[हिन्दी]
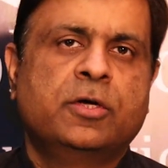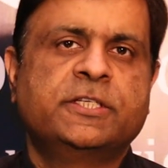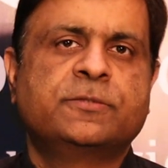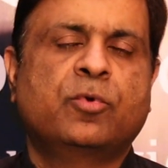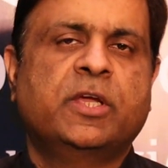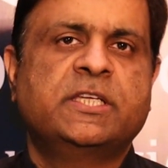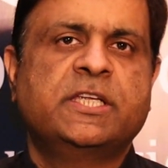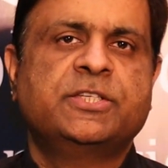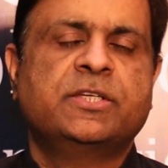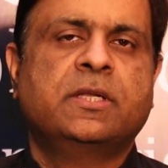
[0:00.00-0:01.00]
और
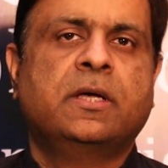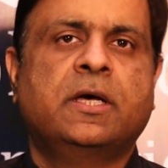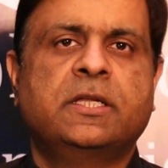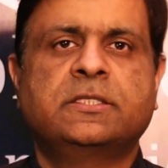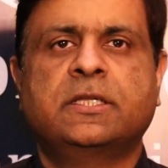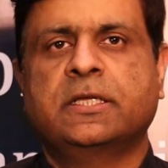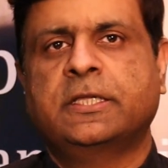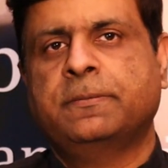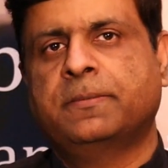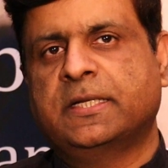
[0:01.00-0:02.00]
एक्सप्लाइटेशन हर तरह
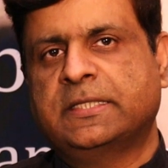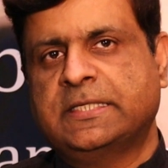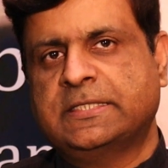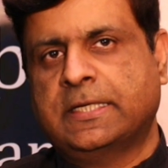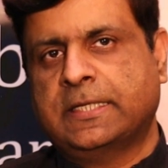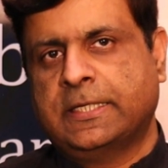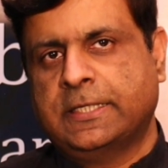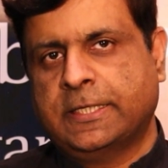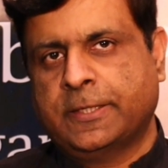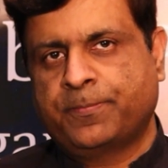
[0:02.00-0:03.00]
की बढ़ती जा
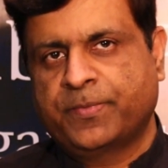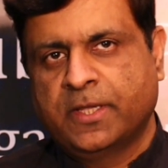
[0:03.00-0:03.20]
रही है